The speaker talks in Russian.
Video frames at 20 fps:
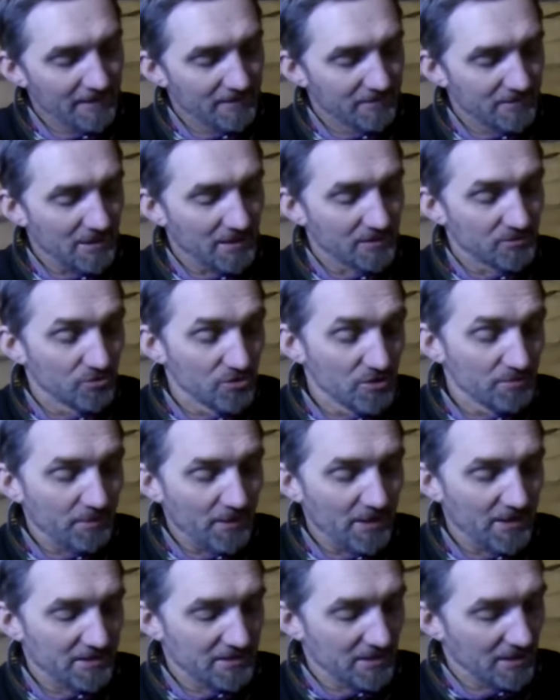Так, ну не
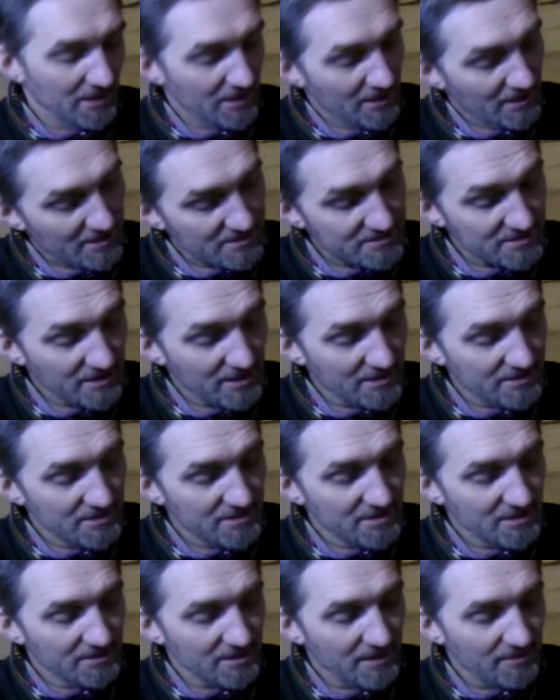про это.
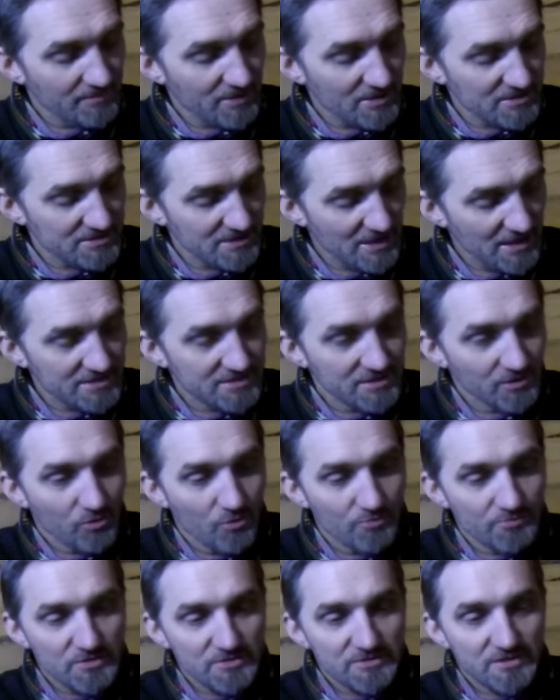Заходите к нам на сайт,
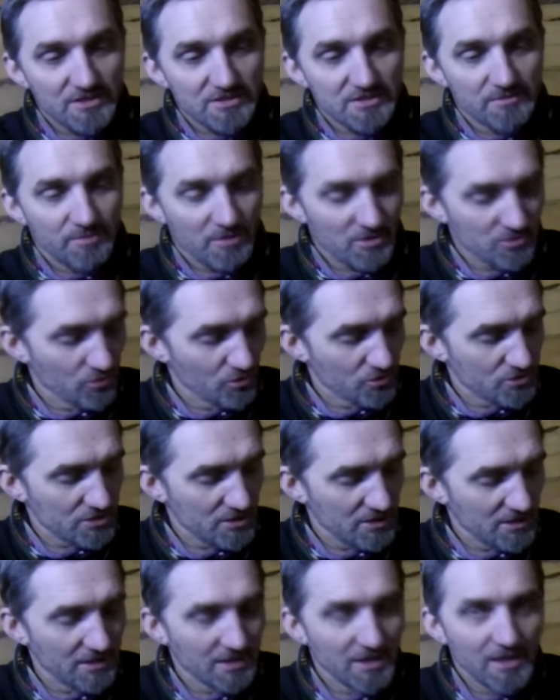знакомьтесь с нашей
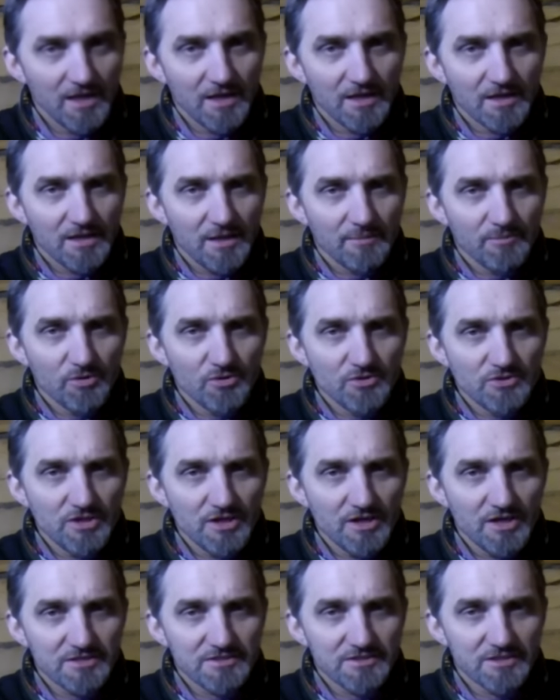продукцией. Кому
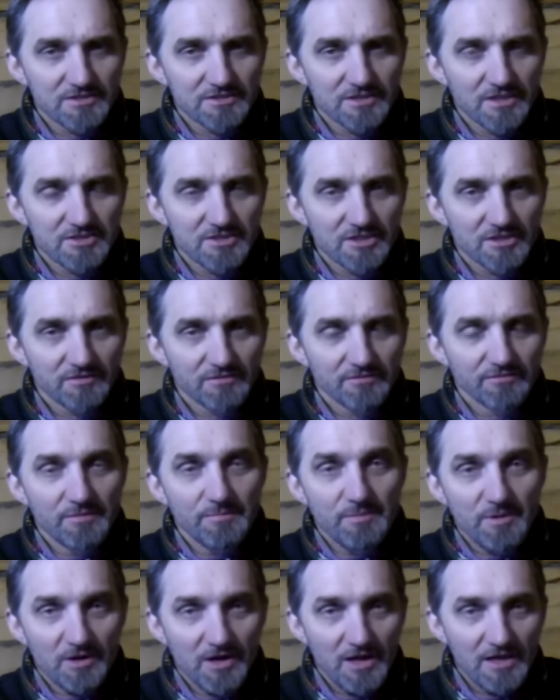интересно, значит,
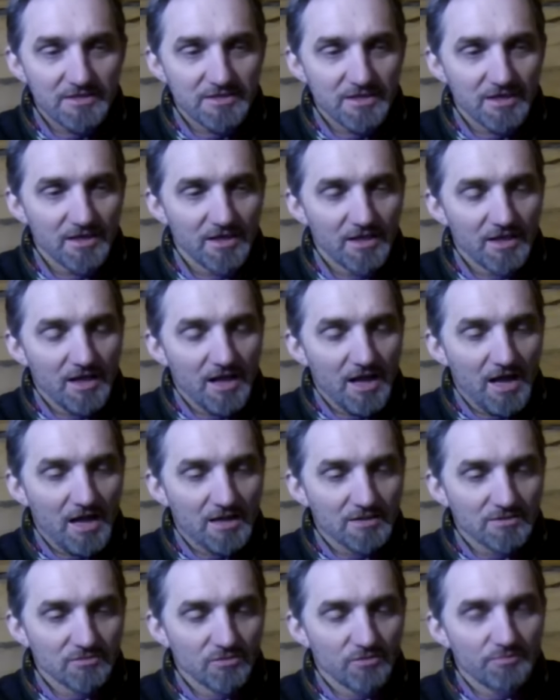выбирайте.
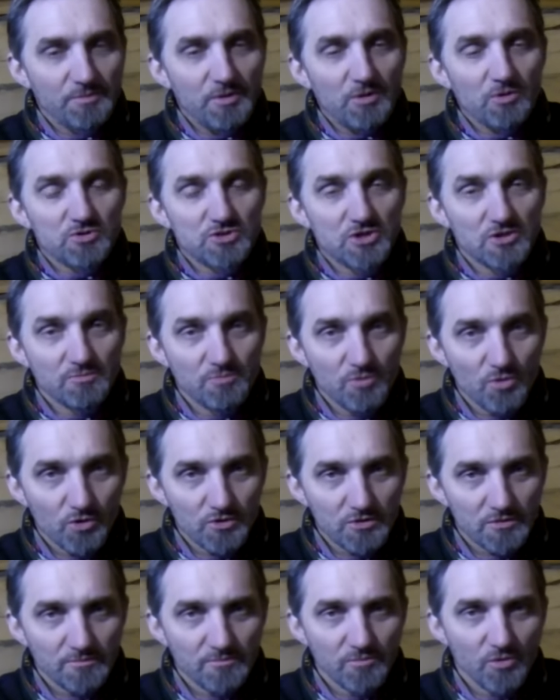А, ну, в первую очередь,
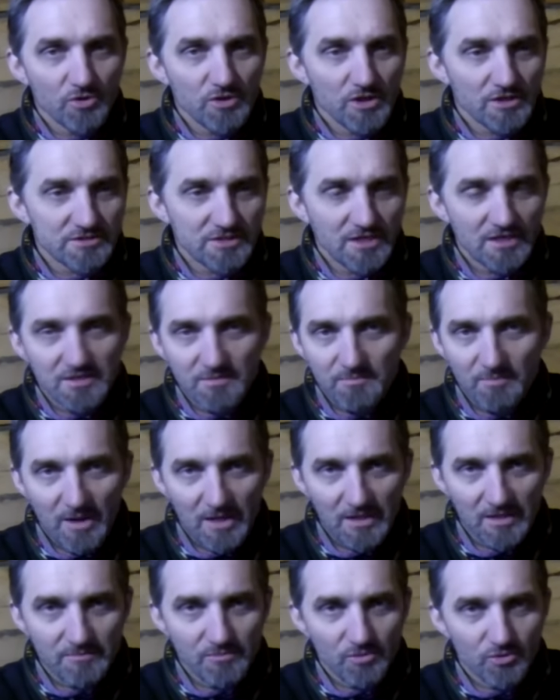мед. Меда, кстати,
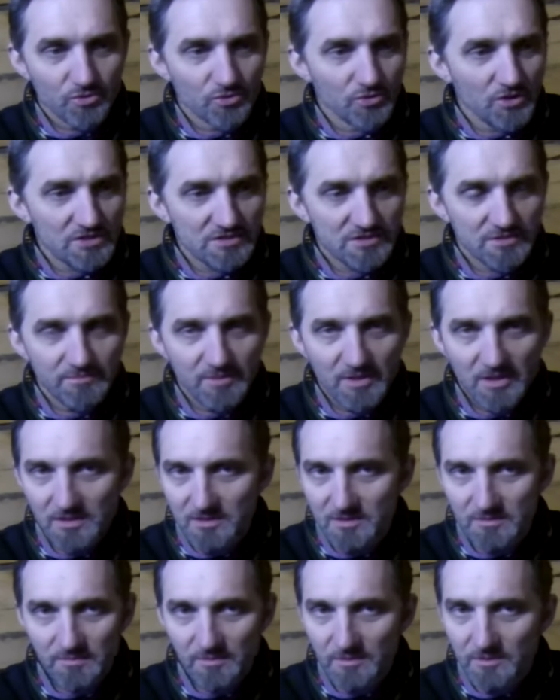мало. Мед у нас имеет
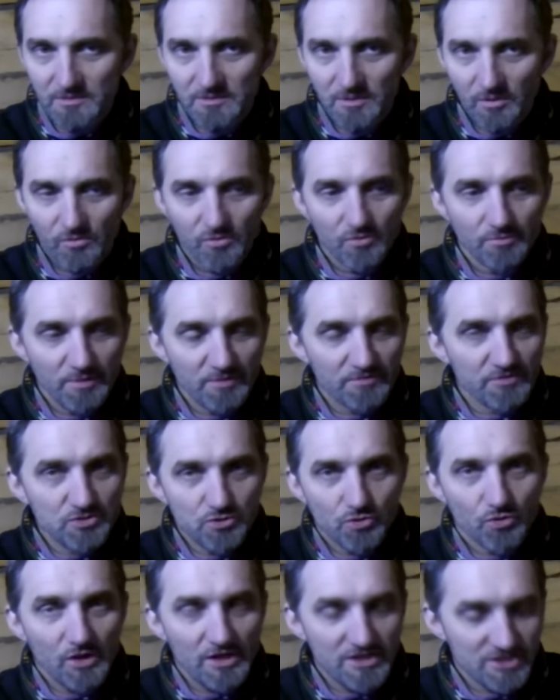э, такую
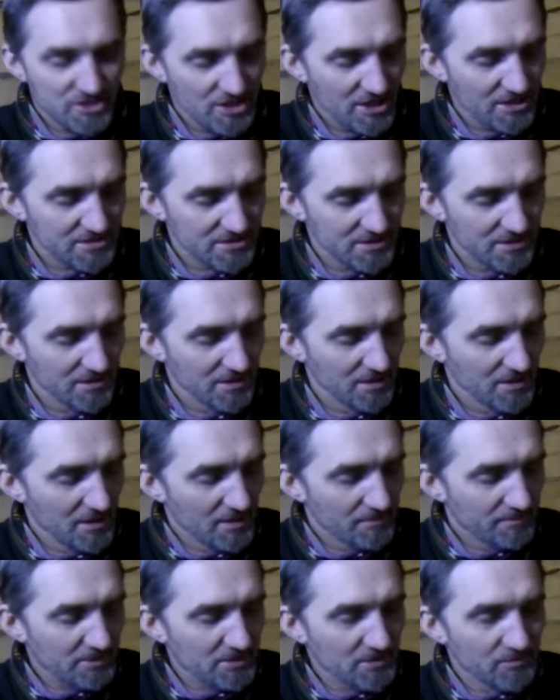привычку кончаться,
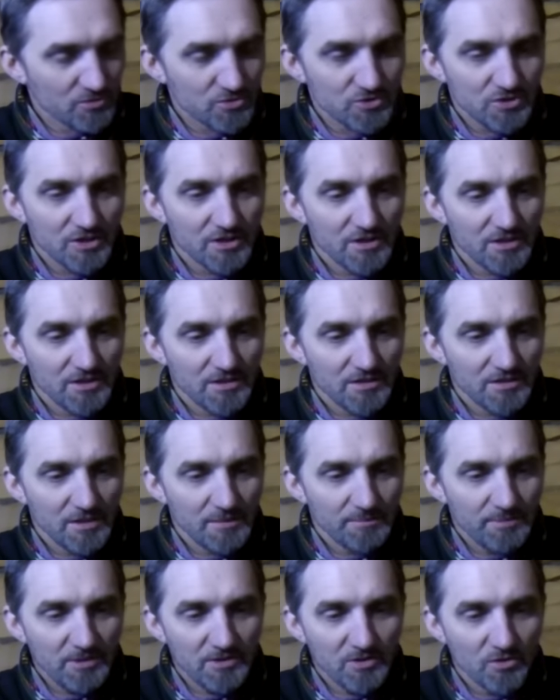потому что э,
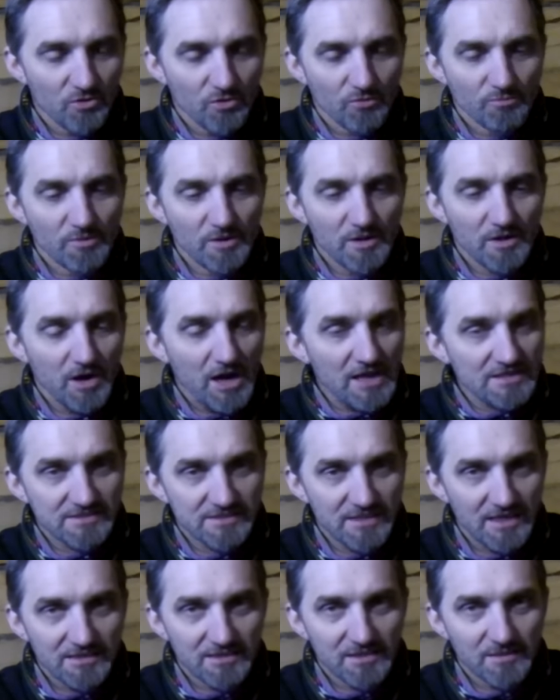продаем мы
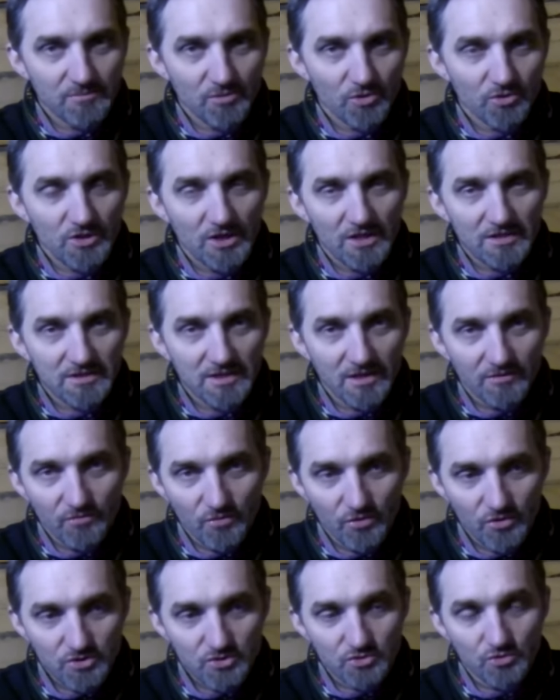остатки меда от
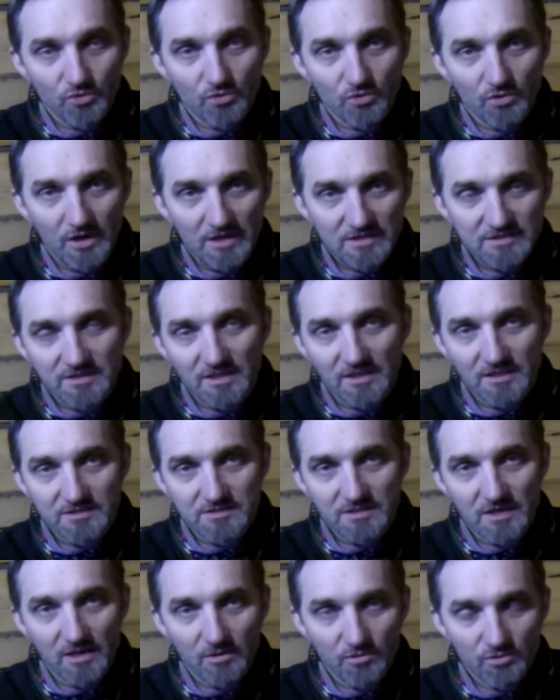того, что
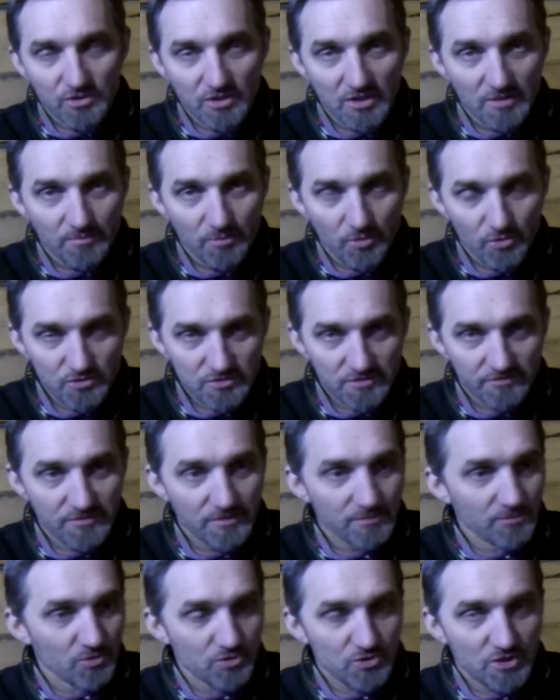осталось от японцев.
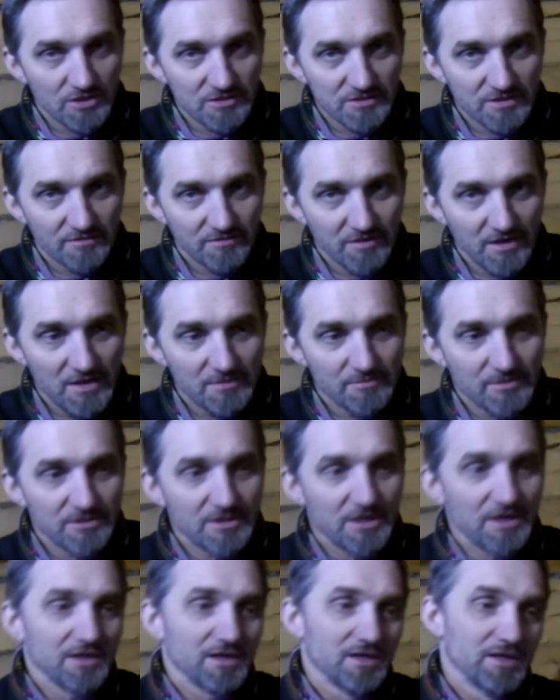Немножко оставляем, а
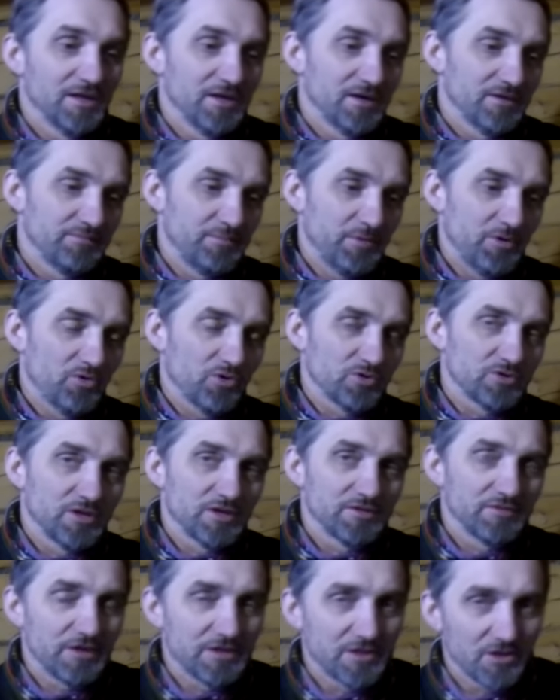так вперед на
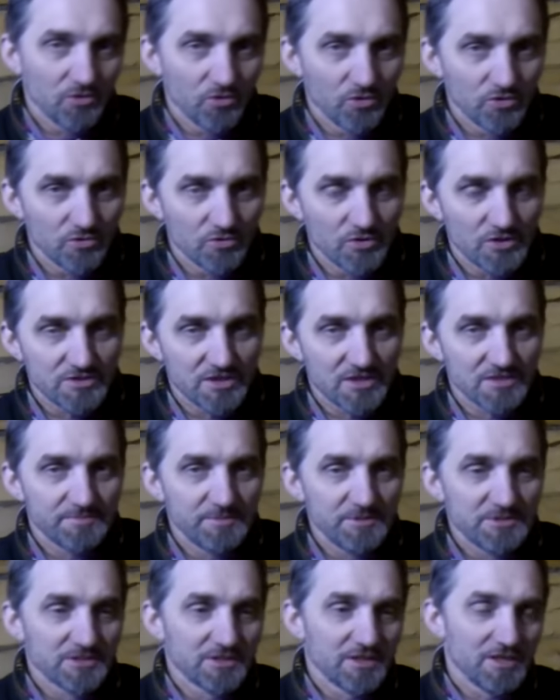2-3 года у нас
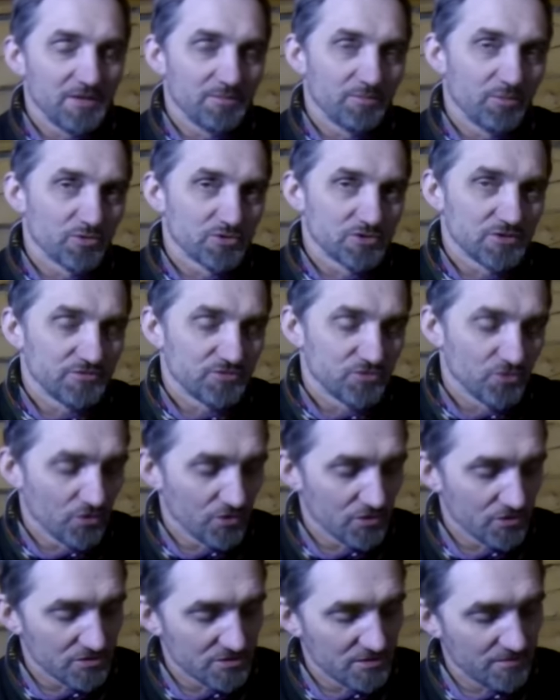расписано, японцы
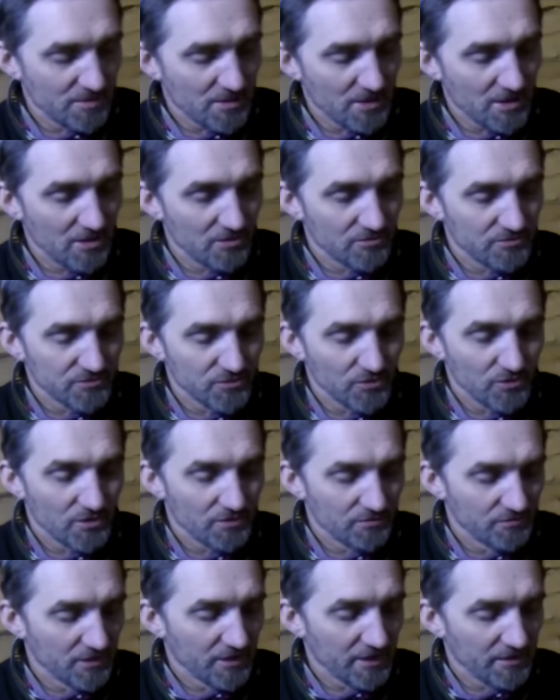все забирают, все
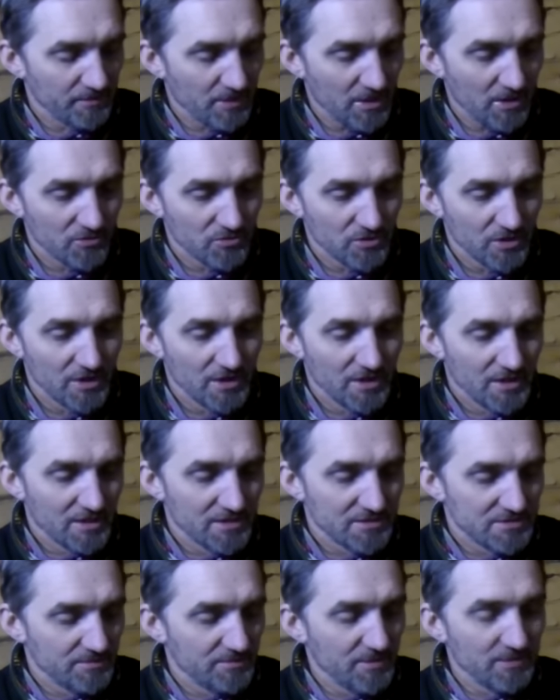выгребают
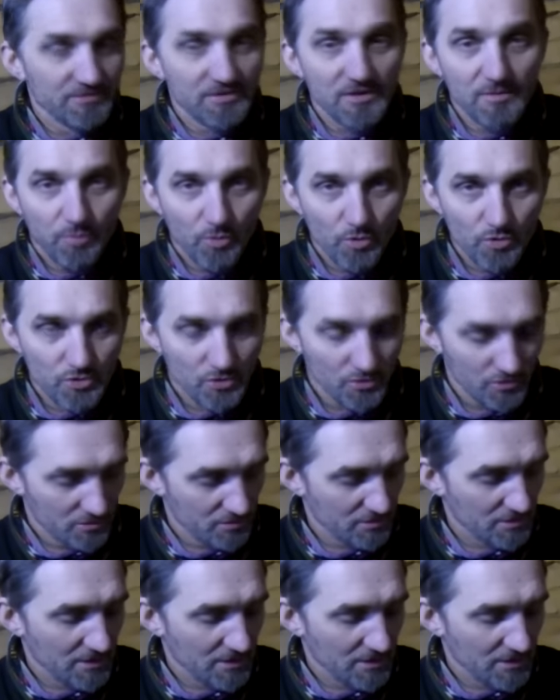себе в Японию.